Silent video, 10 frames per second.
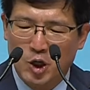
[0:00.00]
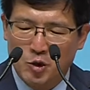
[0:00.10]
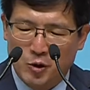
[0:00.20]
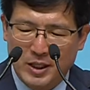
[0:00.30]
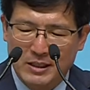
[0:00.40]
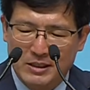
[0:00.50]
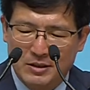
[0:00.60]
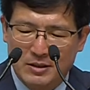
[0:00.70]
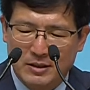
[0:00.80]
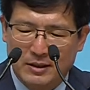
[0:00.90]
죄를
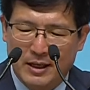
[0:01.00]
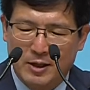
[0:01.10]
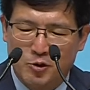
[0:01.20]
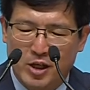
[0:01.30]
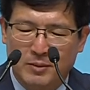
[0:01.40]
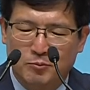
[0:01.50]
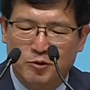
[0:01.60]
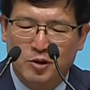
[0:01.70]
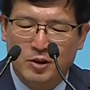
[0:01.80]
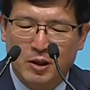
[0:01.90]
지었을 때 죄를
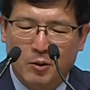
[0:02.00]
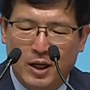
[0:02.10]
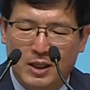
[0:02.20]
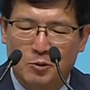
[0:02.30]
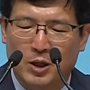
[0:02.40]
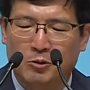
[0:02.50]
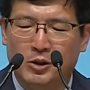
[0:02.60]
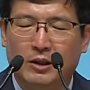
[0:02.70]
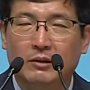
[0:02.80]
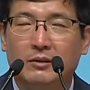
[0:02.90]
부끄러워하기도
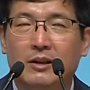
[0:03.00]
하고요.